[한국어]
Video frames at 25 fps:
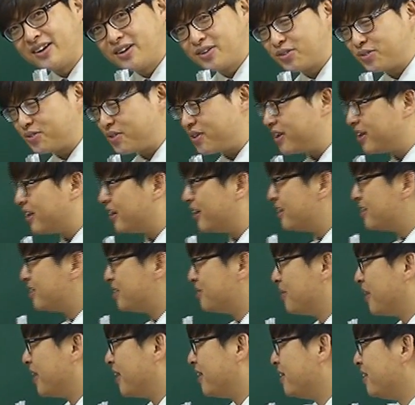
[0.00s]
강의에서도 얘기를
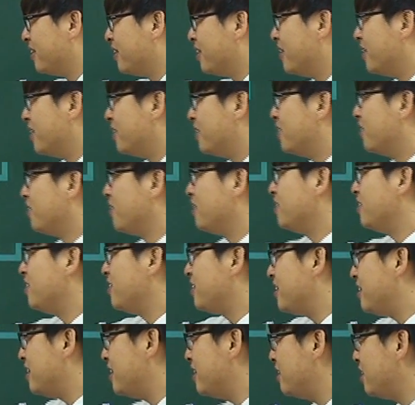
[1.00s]
했지만 여기 있는
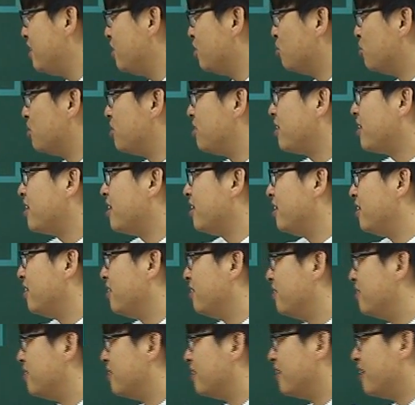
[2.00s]
이디돔의
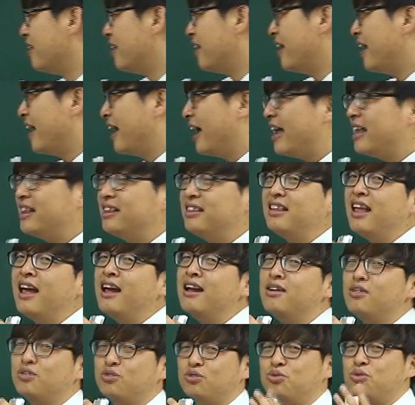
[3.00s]
새끼는
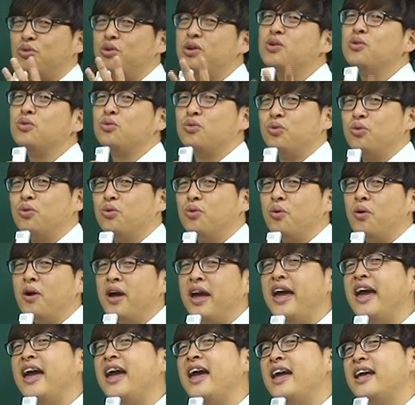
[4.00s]
했다일 수도 있고
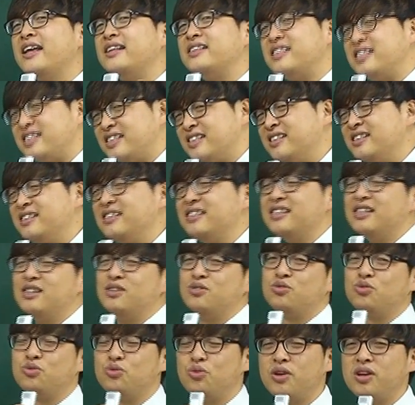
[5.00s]

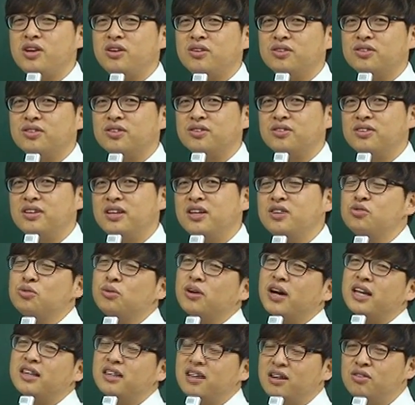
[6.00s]
해진일 수도 있거든. 이게
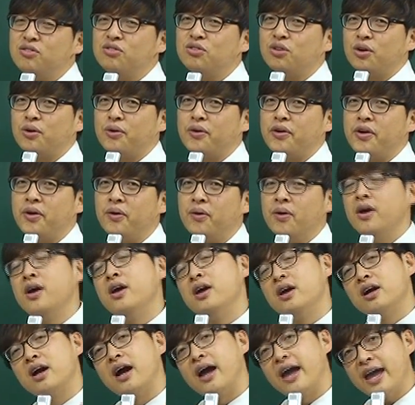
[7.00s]
좀 까탈스러워요.
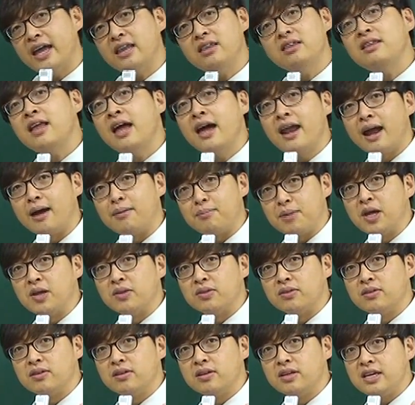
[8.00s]
그러니까
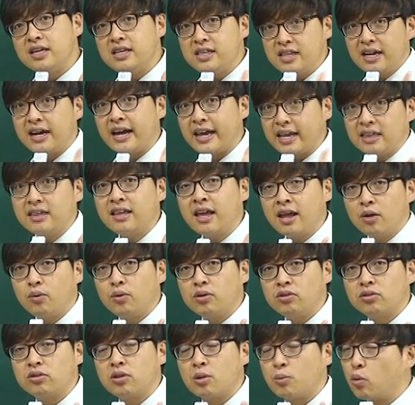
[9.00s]
했다라면 이디가
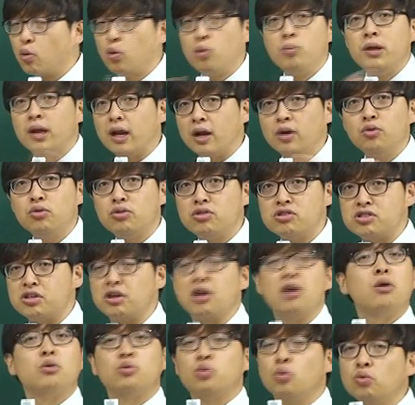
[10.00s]
했다라고 해석되면 고민 안 해도 되지.
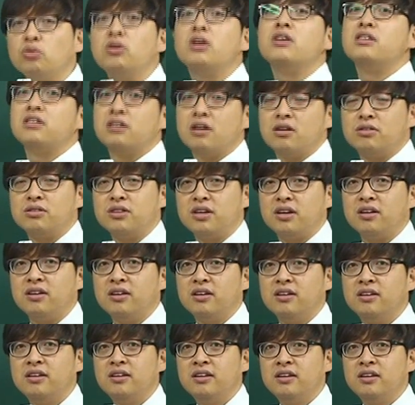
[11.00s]
걔가 동사니까 그냥.